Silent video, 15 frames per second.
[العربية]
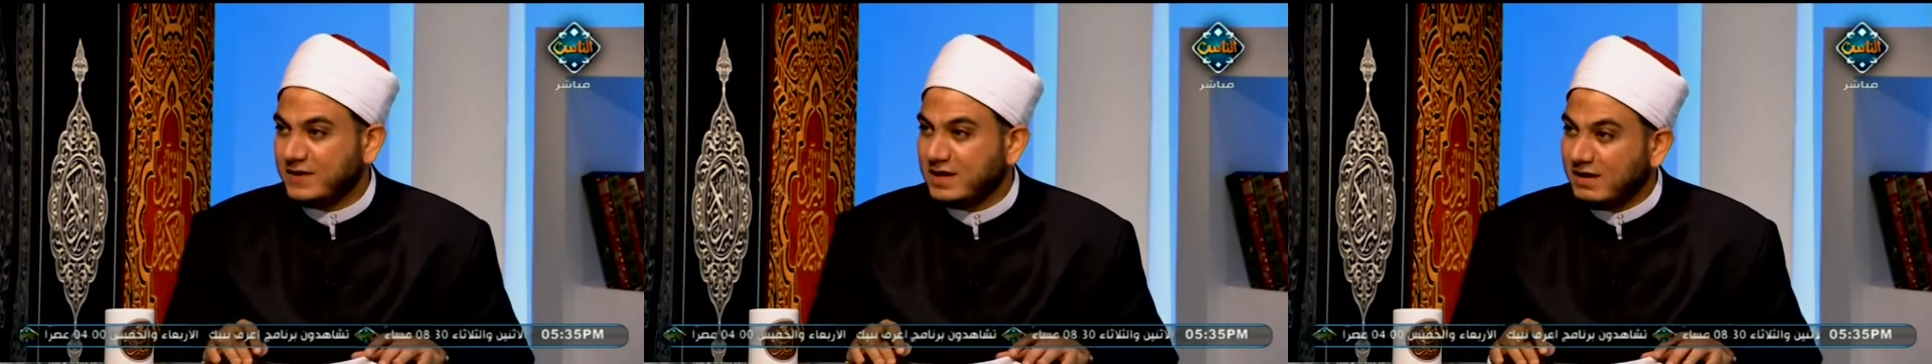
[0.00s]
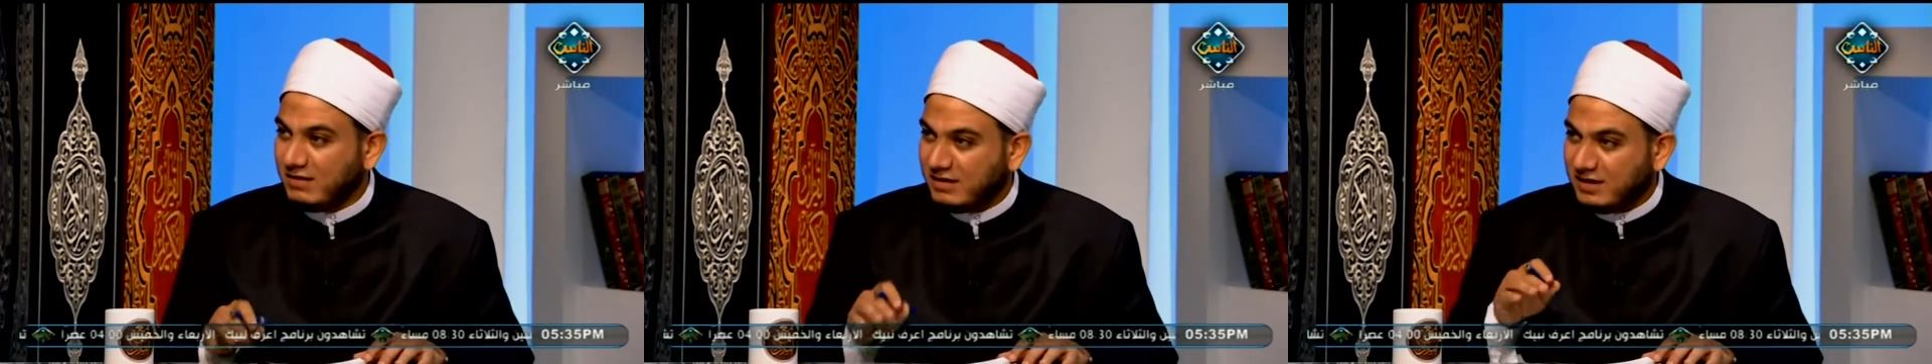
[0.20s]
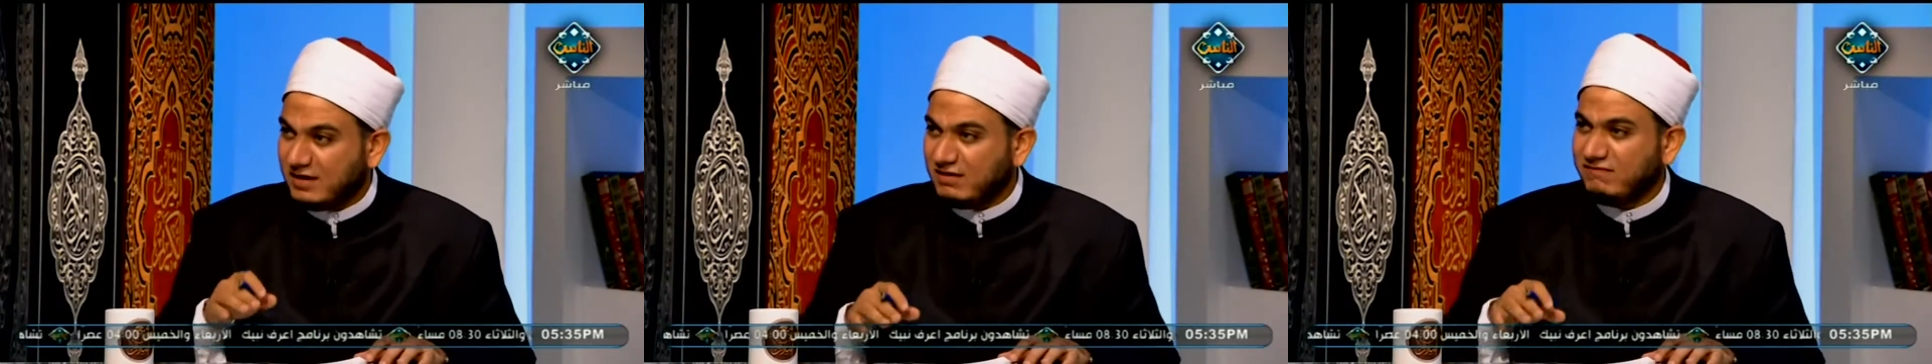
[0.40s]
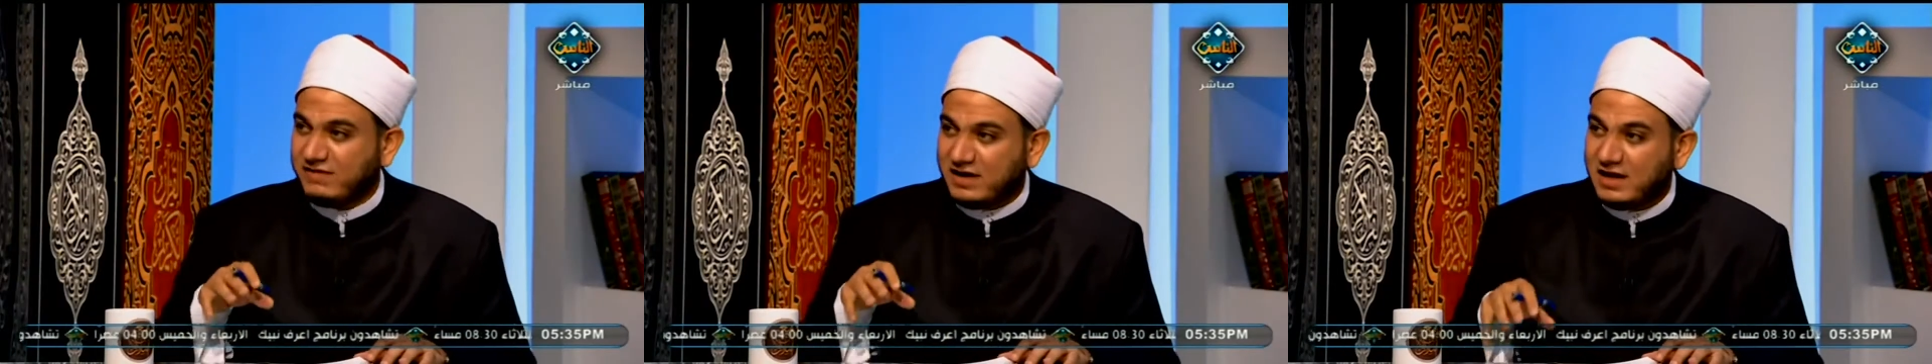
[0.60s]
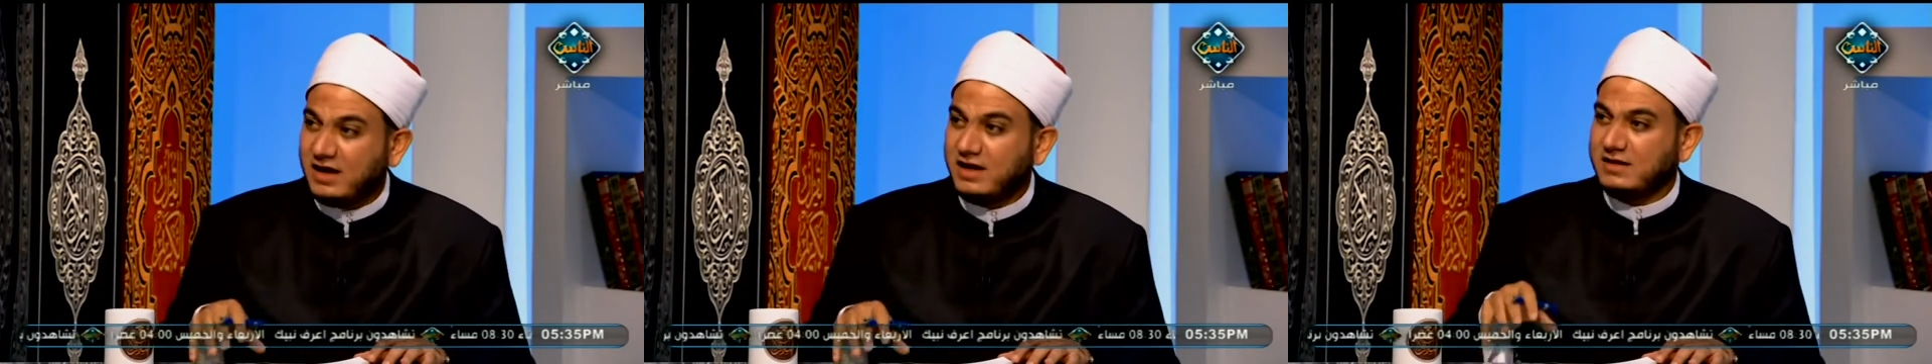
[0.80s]
نعم. إذا
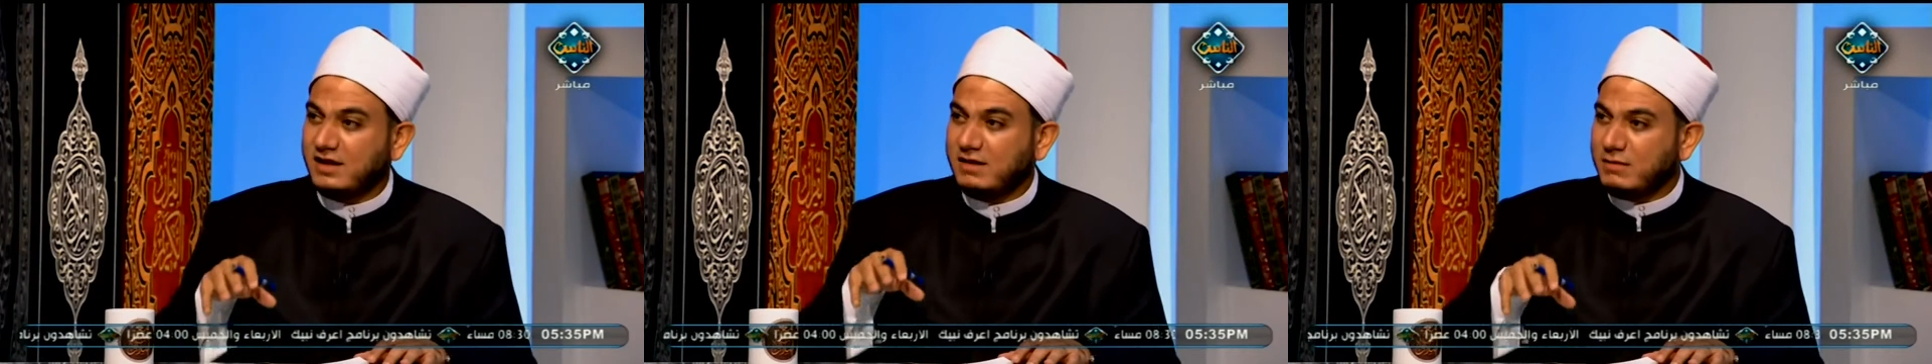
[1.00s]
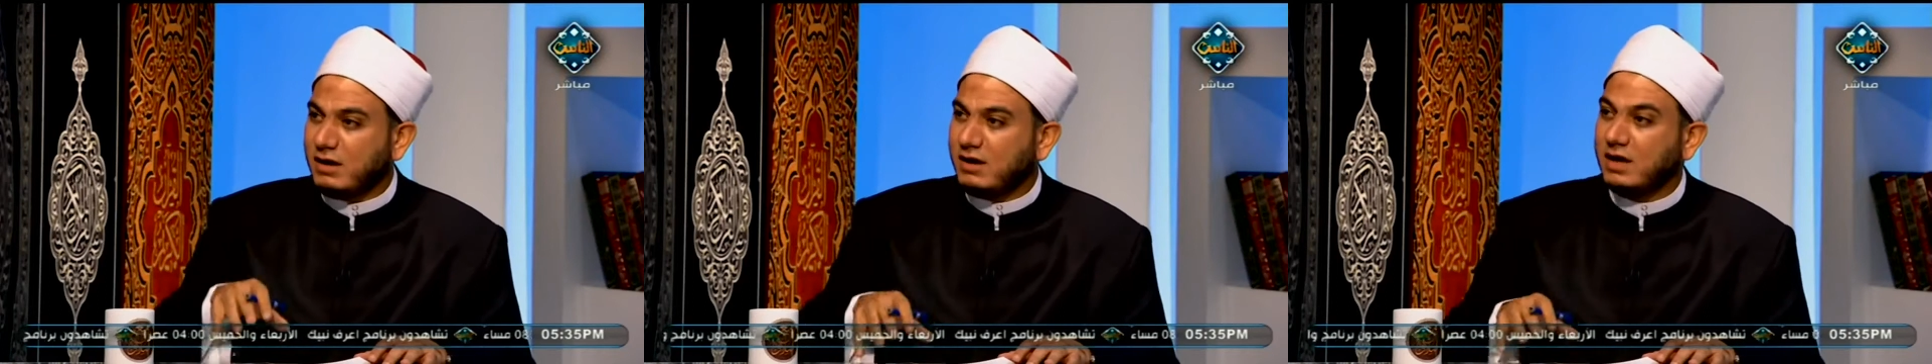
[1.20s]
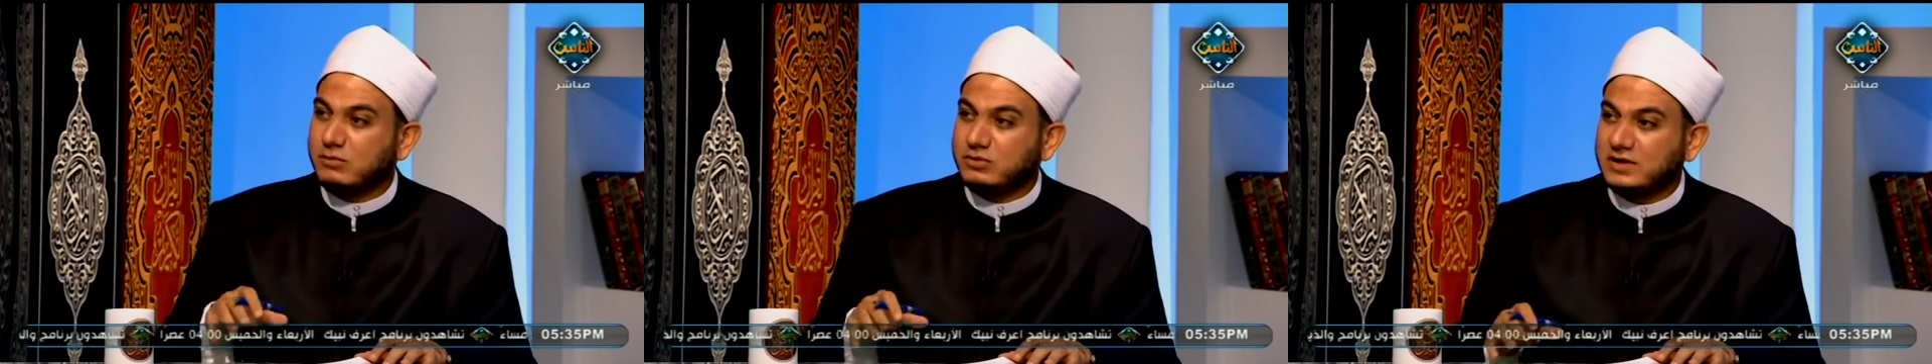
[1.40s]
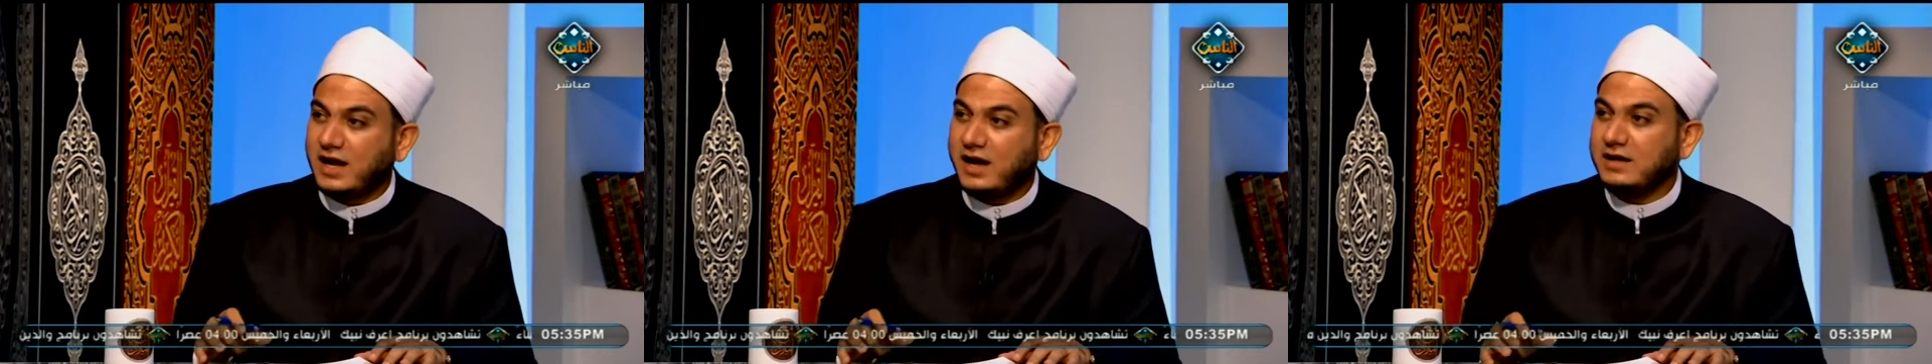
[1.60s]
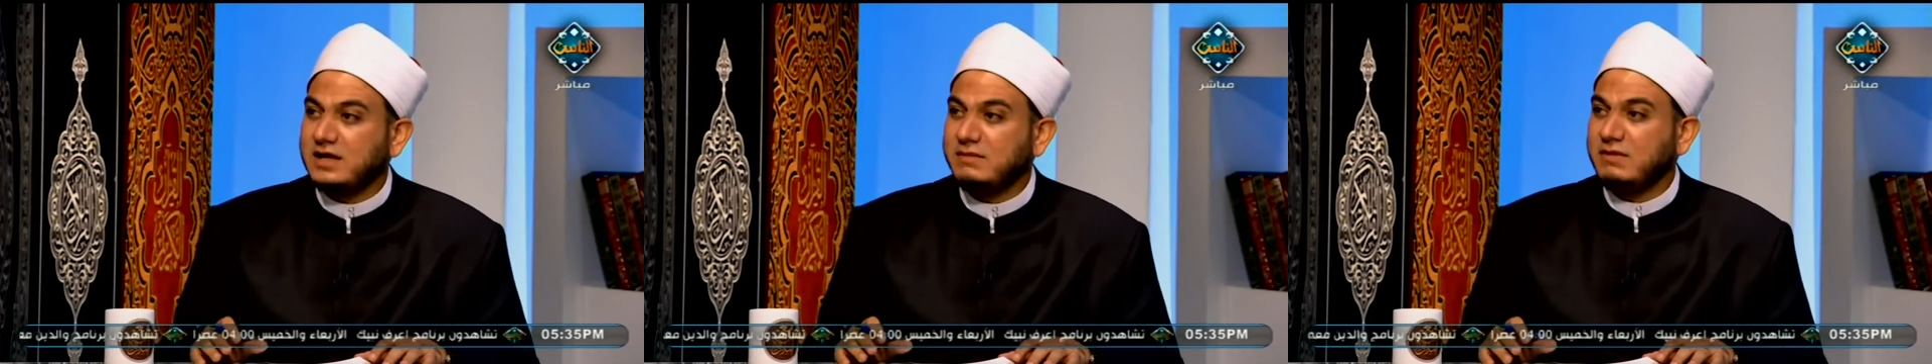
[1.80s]
فهذا مقام
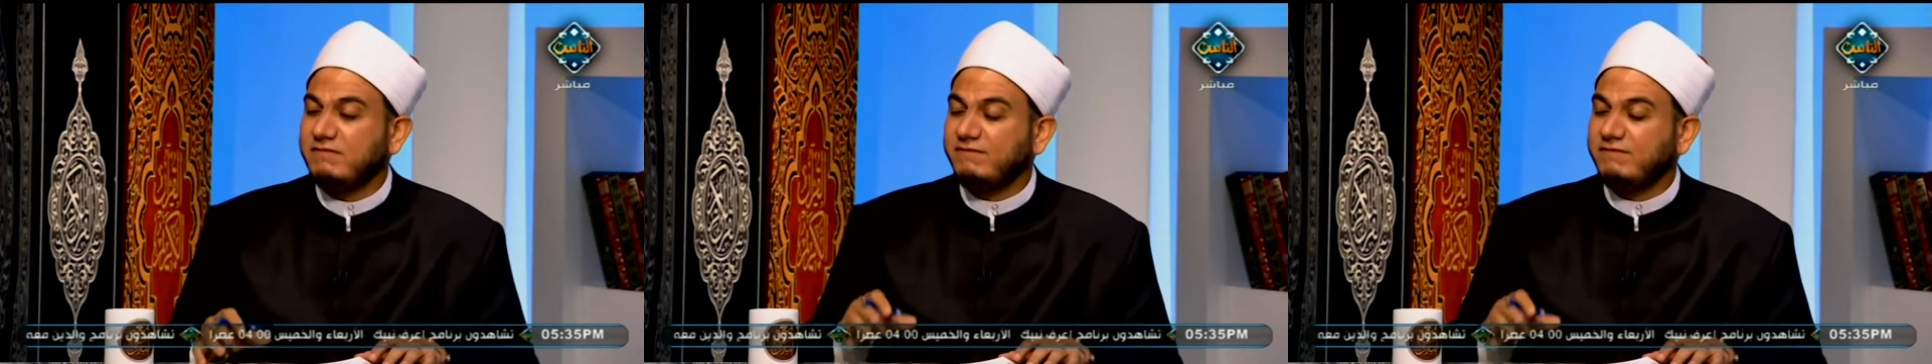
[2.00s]
تعليم